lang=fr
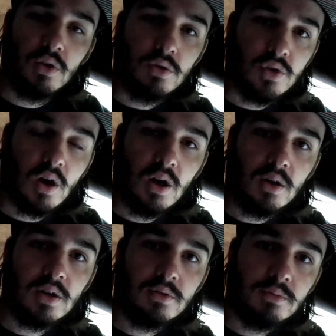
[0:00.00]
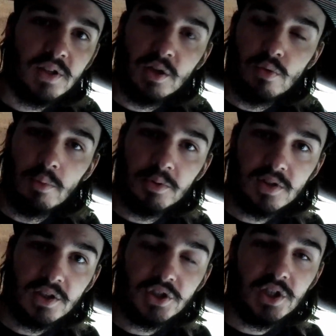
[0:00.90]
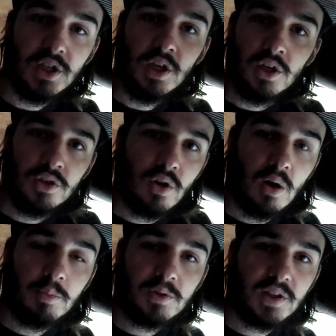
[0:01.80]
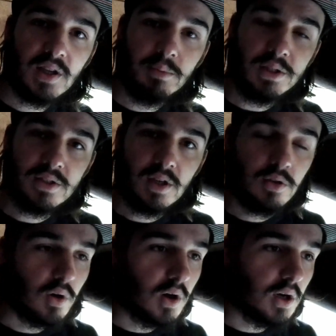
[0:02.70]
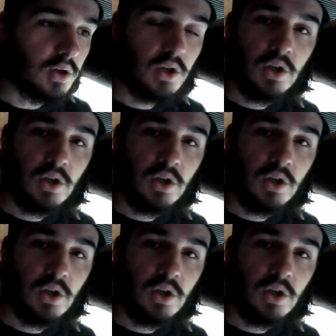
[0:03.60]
il y aura des coins potagers, il y aura peut-être un médecin, il y, aura,